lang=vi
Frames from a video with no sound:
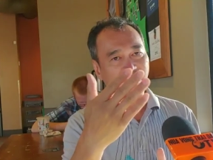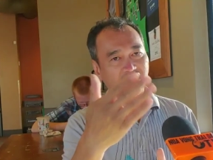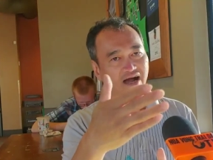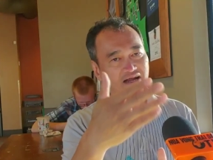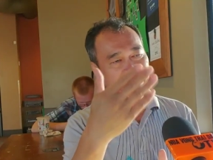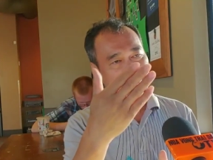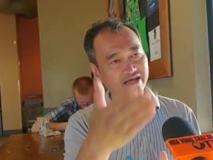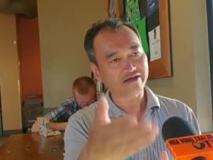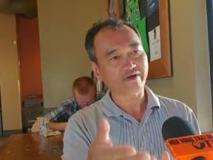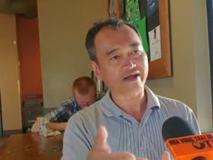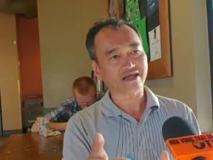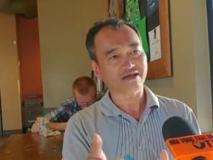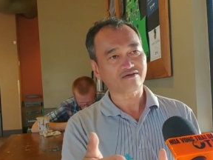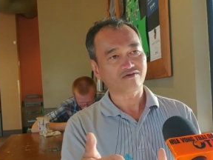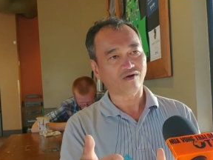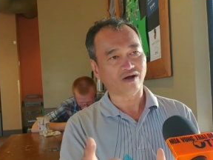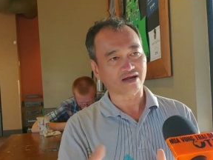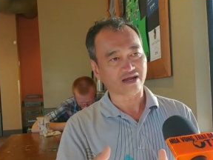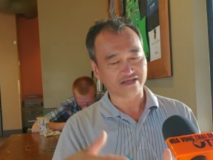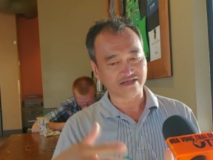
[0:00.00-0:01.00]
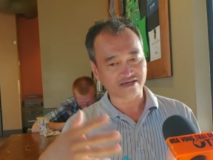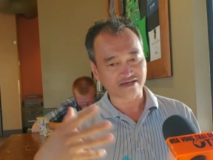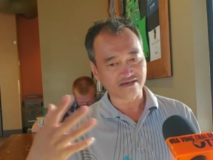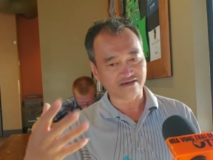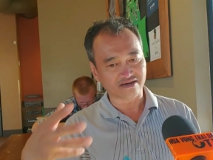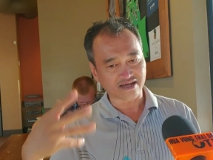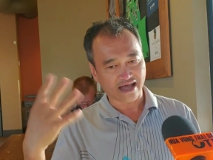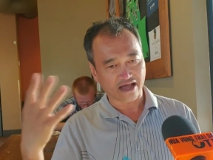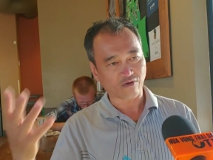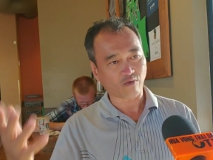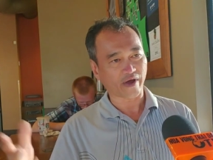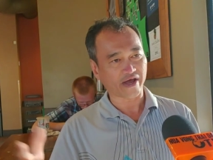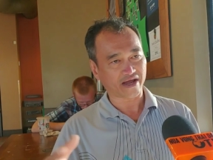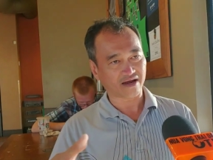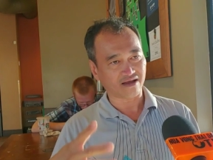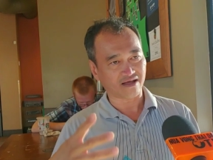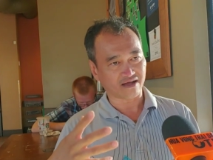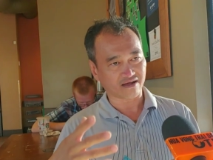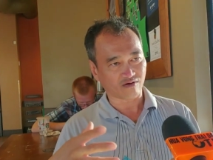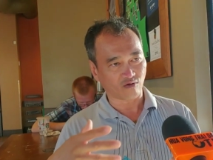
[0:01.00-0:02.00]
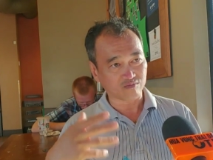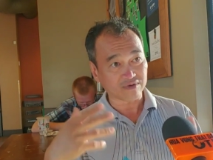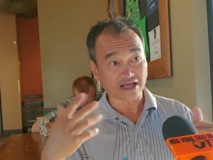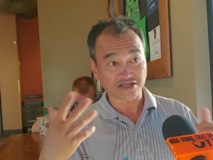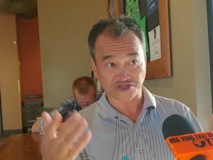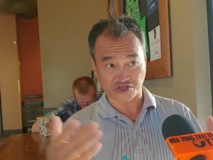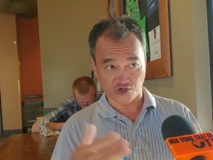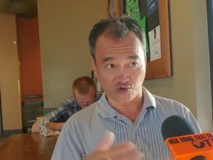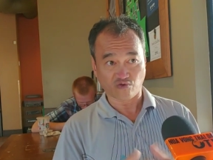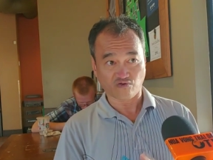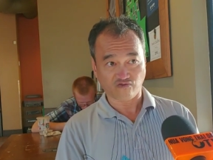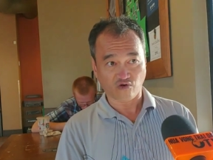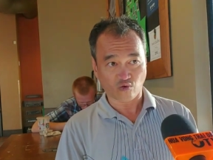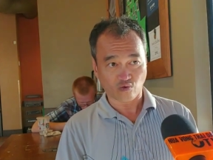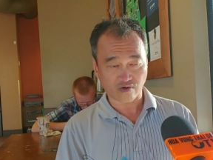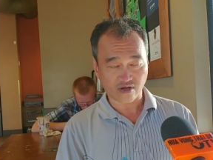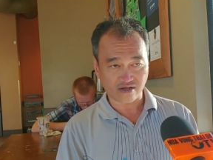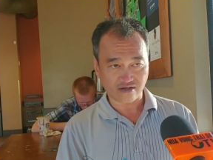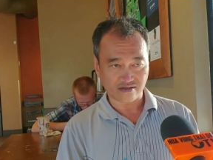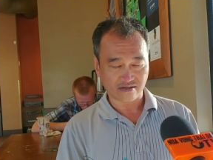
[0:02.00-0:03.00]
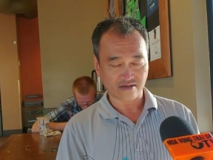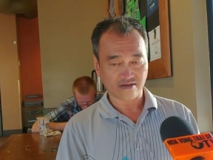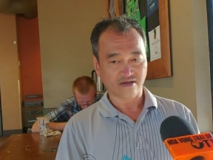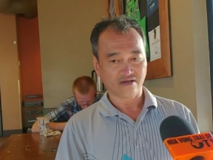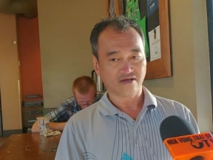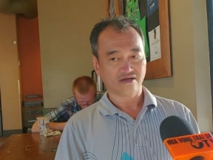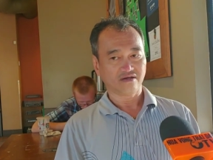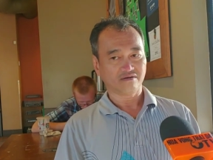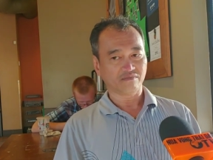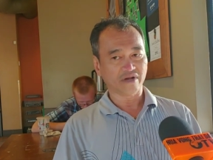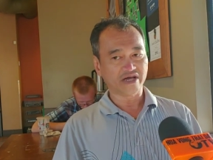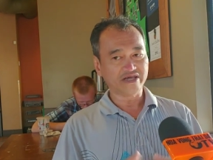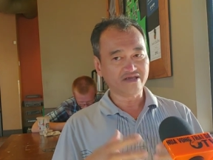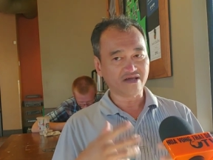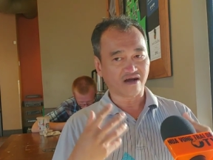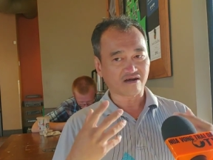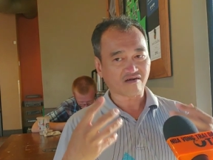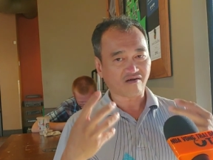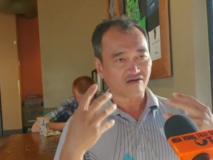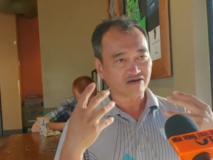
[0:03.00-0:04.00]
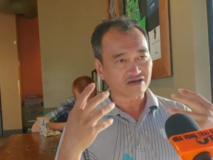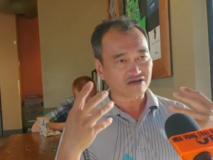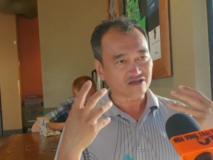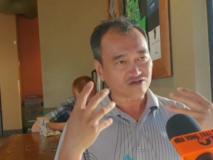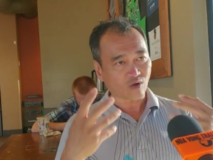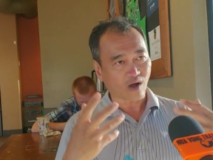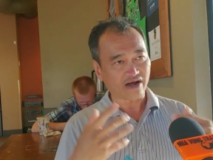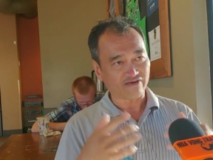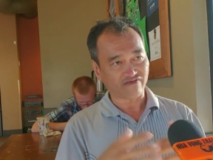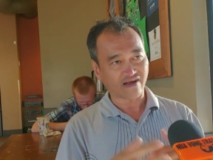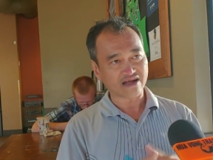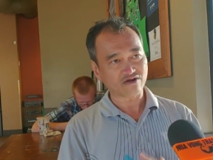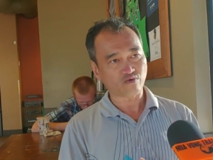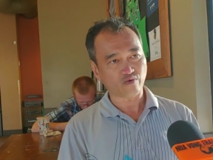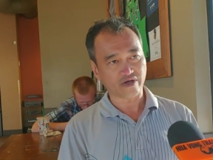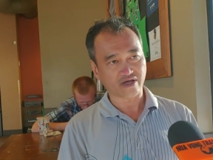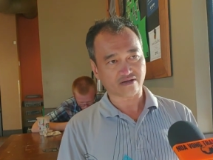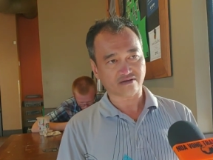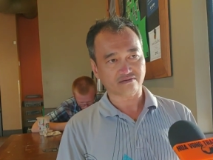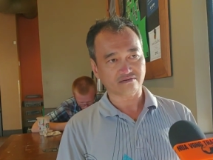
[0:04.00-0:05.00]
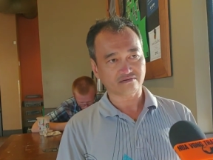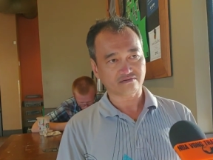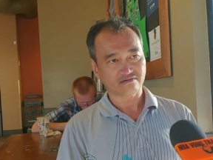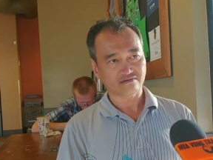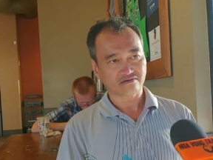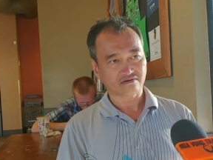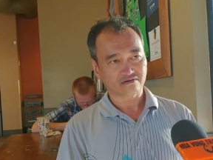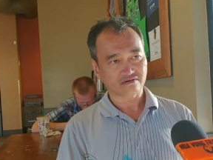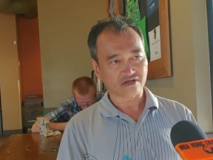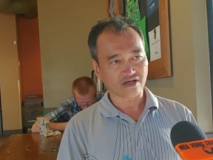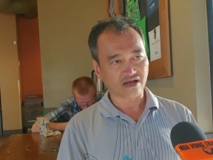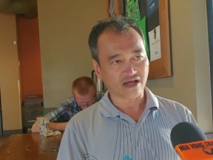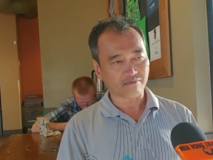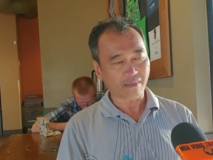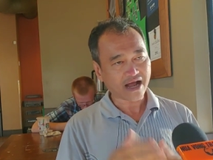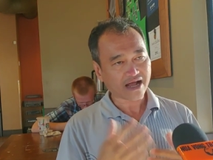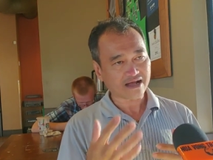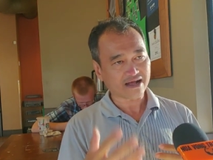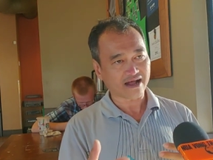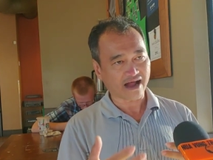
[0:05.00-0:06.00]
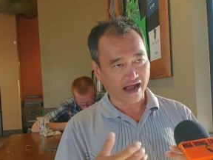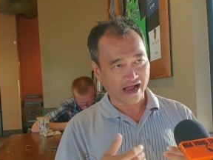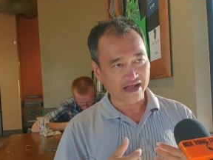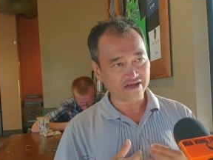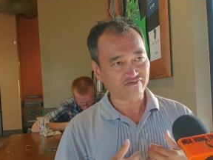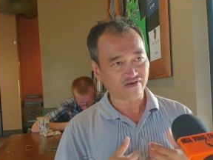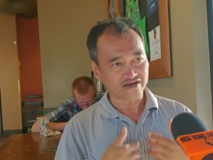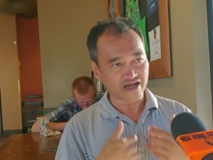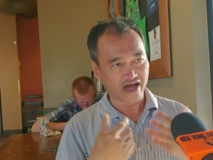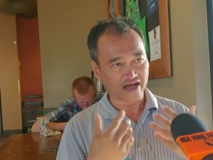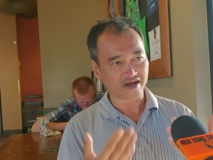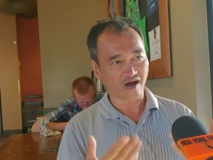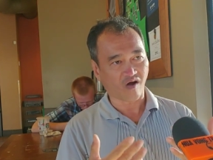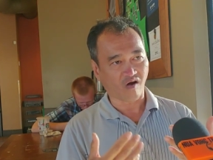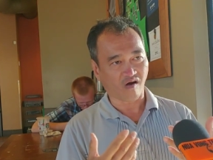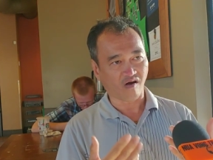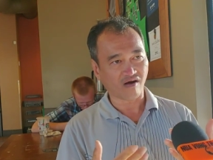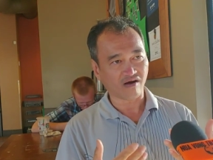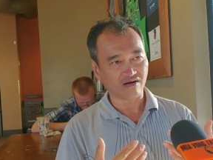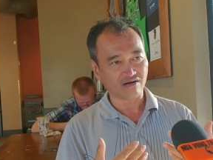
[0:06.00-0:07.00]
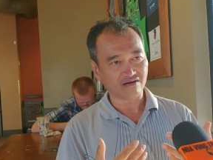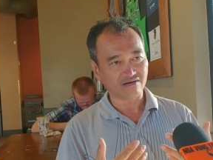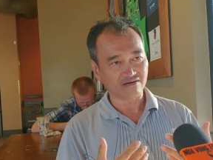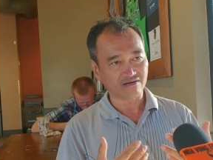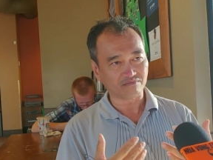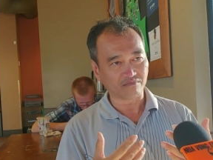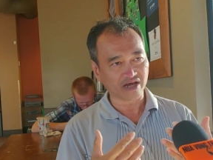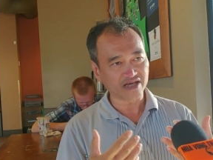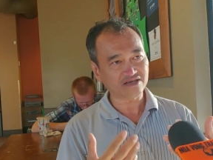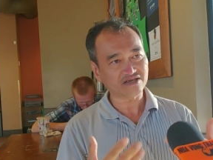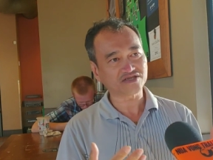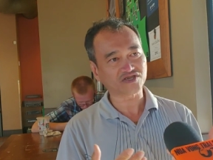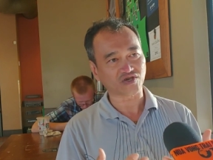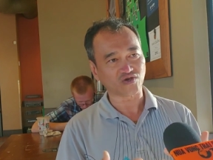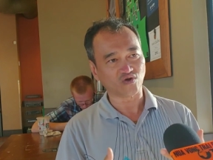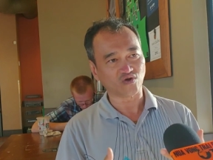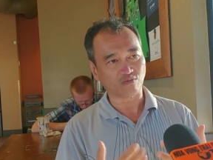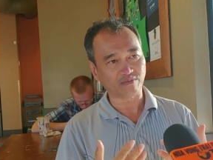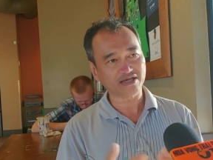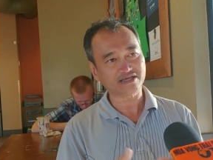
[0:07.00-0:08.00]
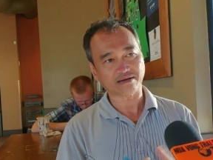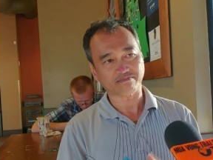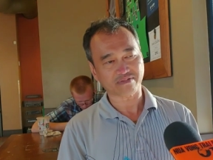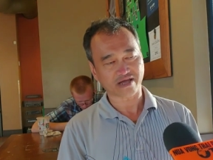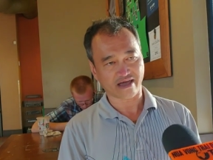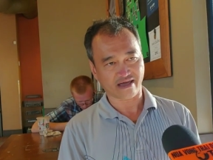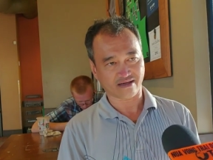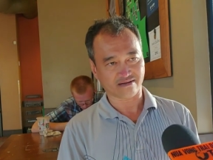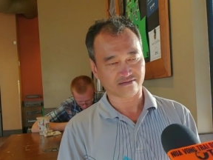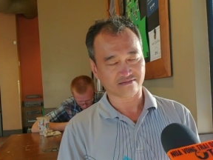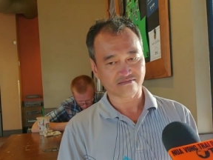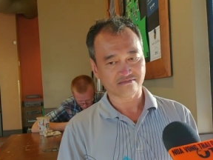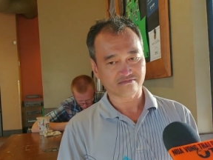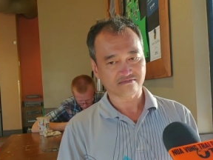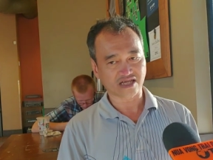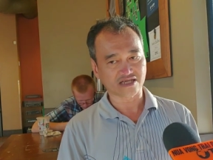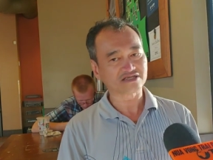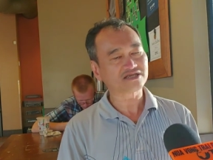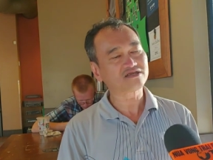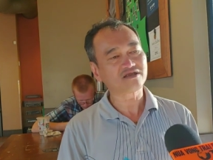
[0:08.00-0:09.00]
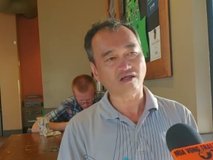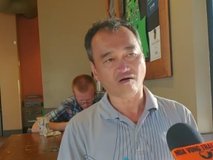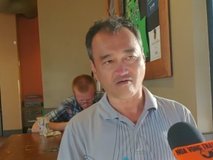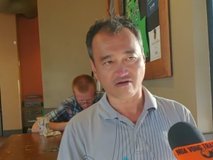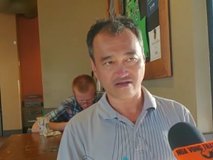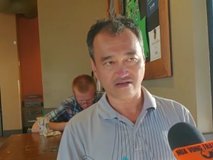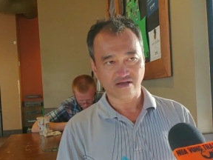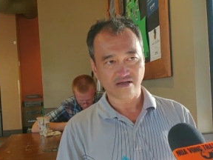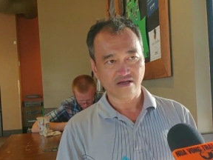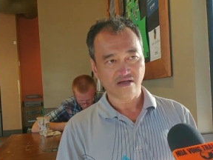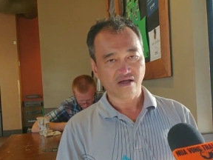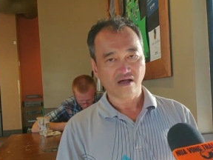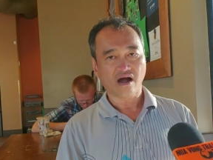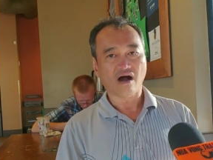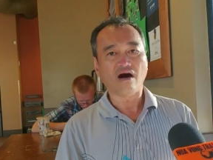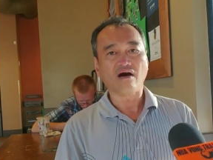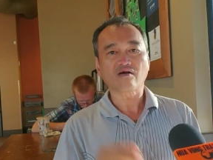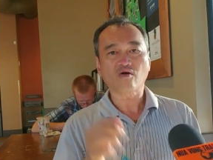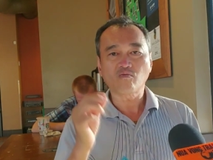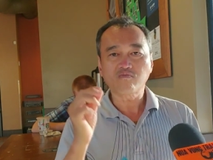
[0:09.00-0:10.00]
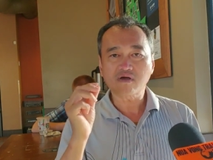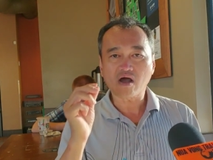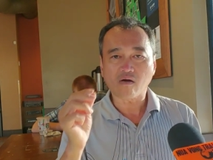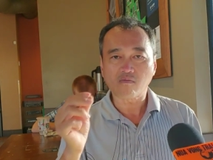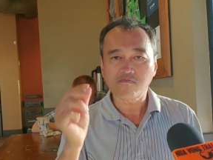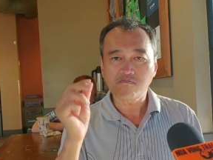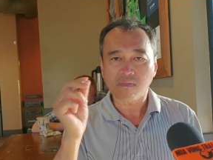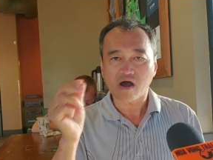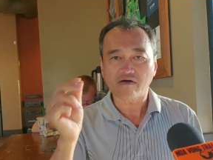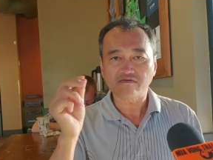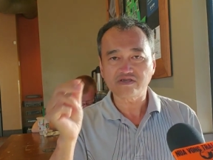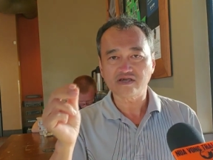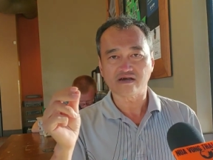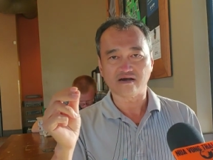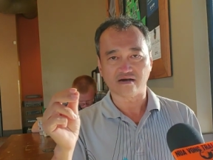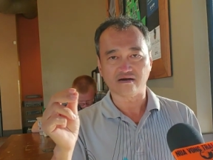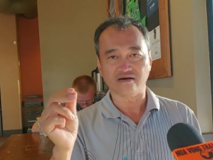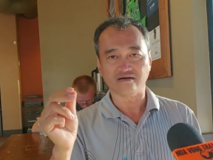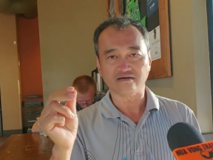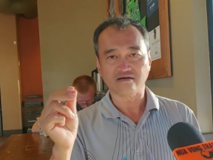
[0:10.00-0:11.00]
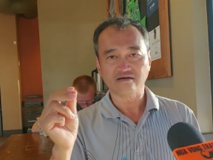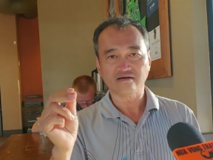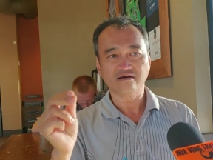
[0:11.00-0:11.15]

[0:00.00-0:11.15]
anh Derek hoặc là những người Khải quen là cũng là triệu phú đó, bây giờ có được tòa phán quyết đó là bắt Khải phải đền họ mấy triệu, mấy trăm ngàn, thì xin lỗi, họ cũng không bao giờ